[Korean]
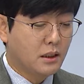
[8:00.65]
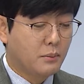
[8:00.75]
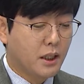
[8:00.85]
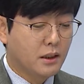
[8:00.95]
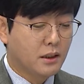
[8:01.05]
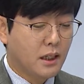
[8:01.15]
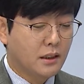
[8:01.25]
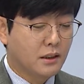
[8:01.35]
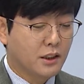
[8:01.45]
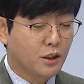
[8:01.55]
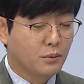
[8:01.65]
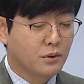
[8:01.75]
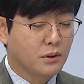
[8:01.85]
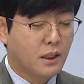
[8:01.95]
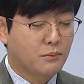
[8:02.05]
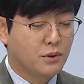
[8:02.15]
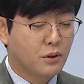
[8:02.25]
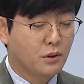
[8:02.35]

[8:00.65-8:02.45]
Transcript: 일반인들이 아는 기업은 삼성,